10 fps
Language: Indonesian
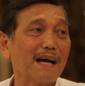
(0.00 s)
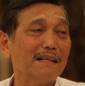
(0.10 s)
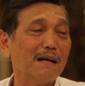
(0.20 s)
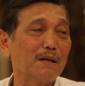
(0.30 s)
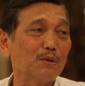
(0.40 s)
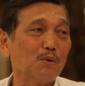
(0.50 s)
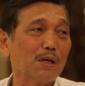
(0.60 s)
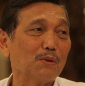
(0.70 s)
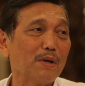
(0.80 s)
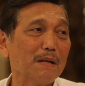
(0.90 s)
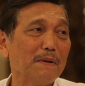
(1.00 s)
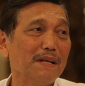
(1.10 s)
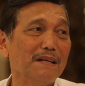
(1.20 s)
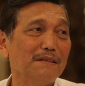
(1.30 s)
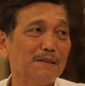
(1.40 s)
para eh, ketua-ketua
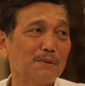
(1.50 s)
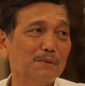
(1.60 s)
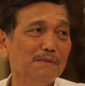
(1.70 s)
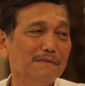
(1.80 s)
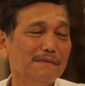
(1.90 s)
DPD di situ.